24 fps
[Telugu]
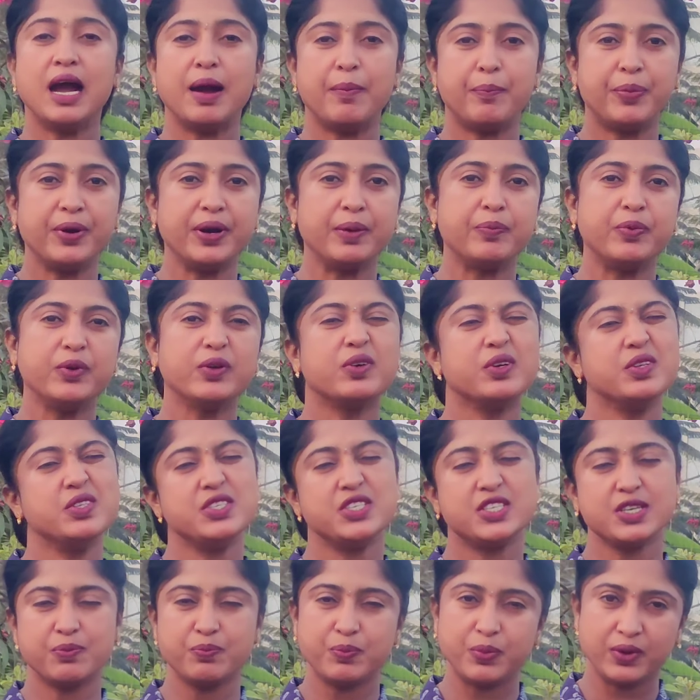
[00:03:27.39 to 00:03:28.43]
అప్పుడప్పుడు
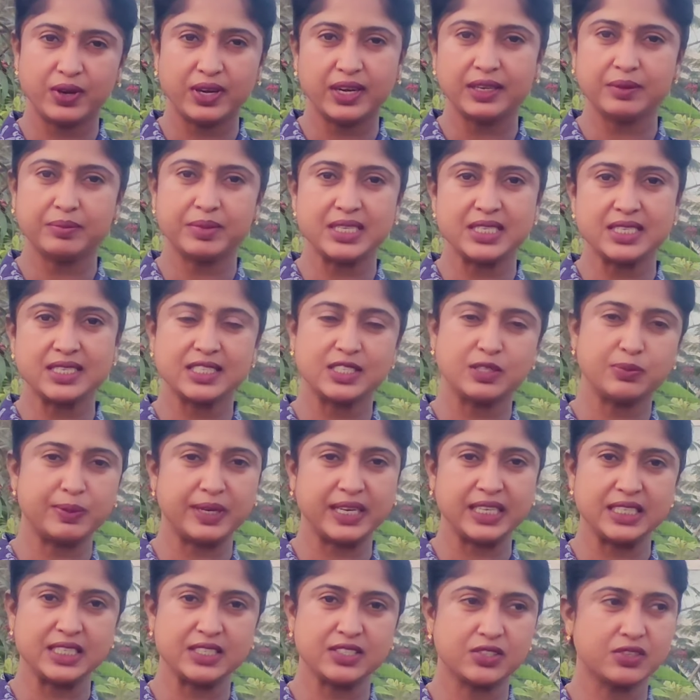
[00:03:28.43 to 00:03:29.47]
కొంచెం పుల్లటి మజ్జిగ
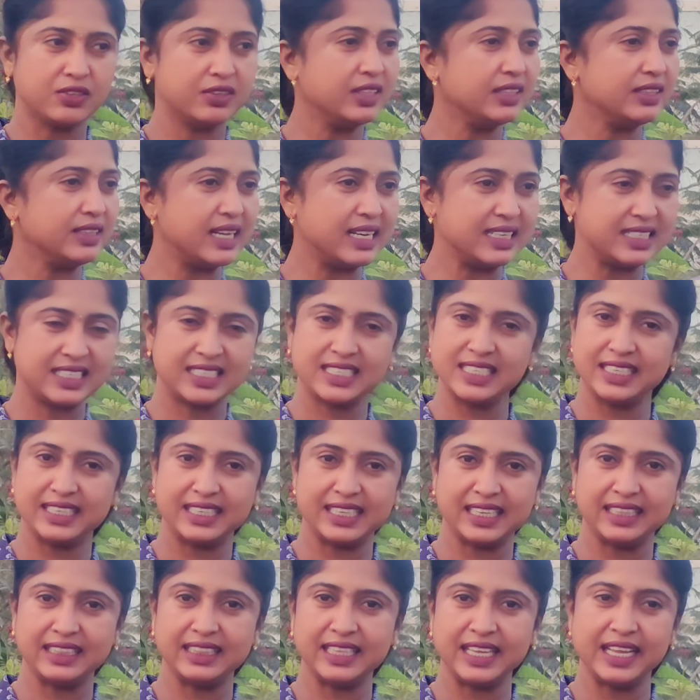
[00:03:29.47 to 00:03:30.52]
స్ప్రే చేసుకోండి దట్
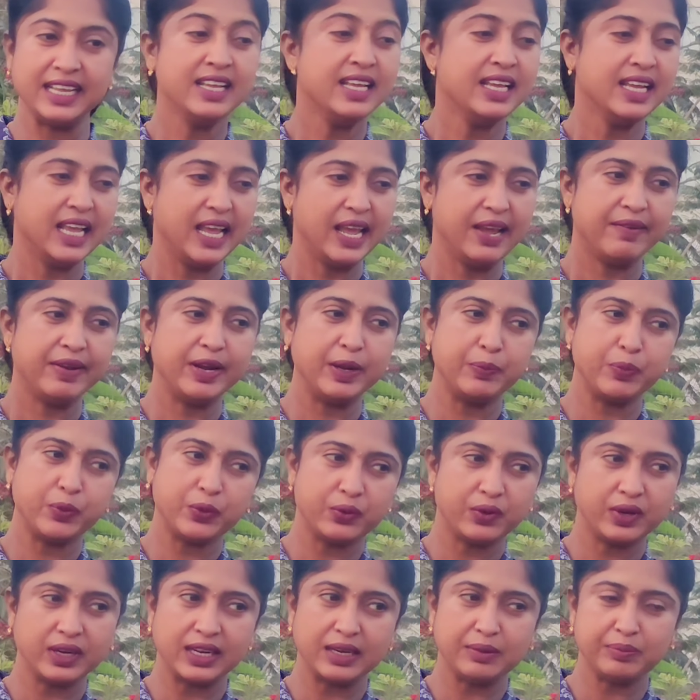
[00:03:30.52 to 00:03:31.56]
సిట్ అంతే ఏమైనా
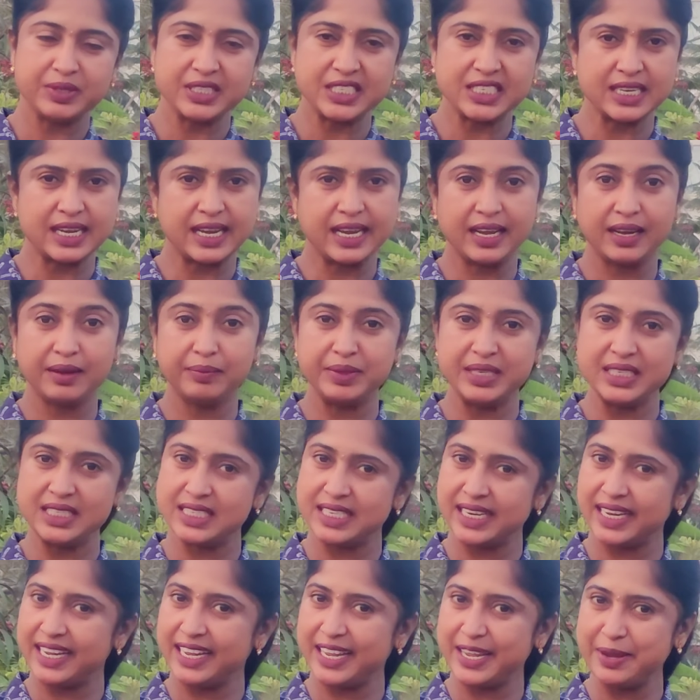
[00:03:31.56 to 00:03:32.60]
పురుగులు కనిపించాయా మీ
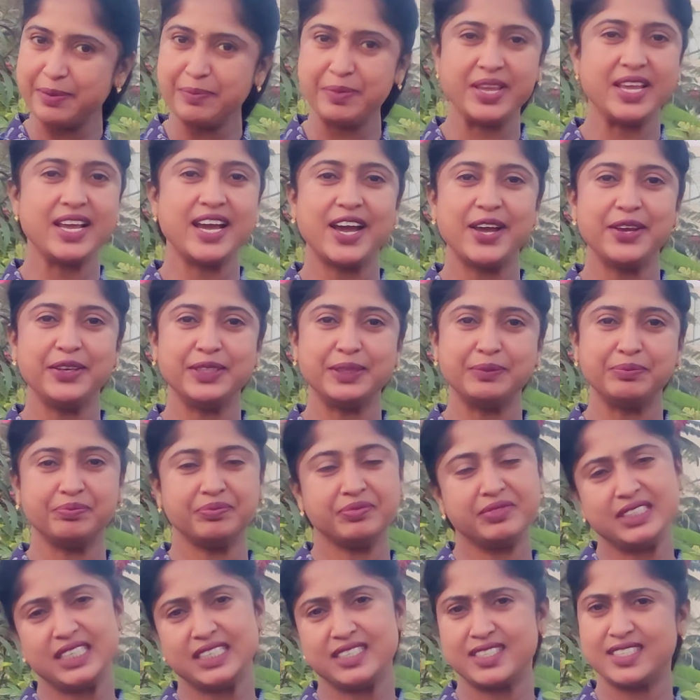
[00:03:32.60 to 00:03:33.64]
చెయ్యే మీ ఆయుధం
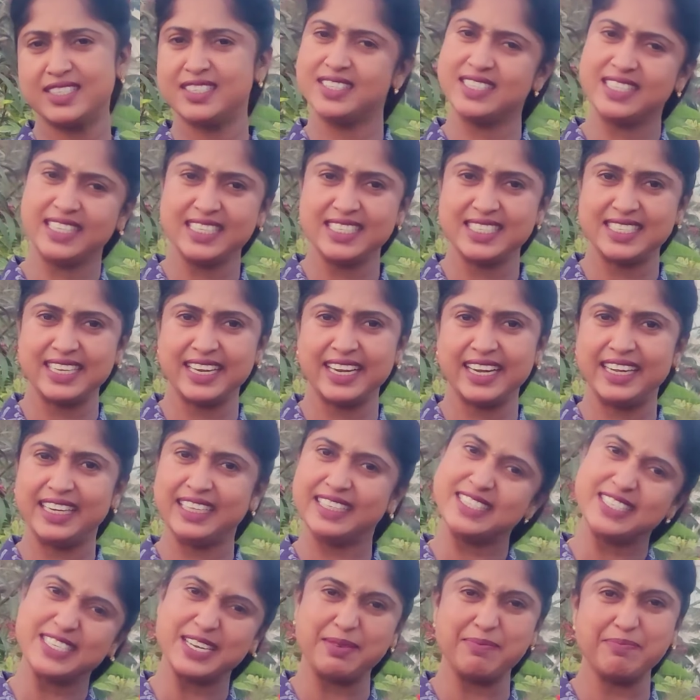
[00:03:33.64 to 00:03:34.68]
జస్ట్
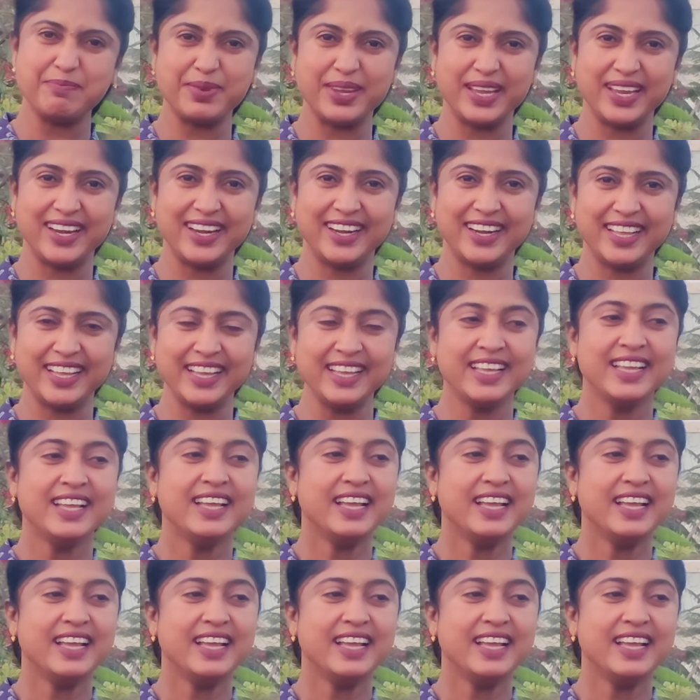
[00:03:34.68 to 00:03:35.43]
తీసేయండి చంపేయండి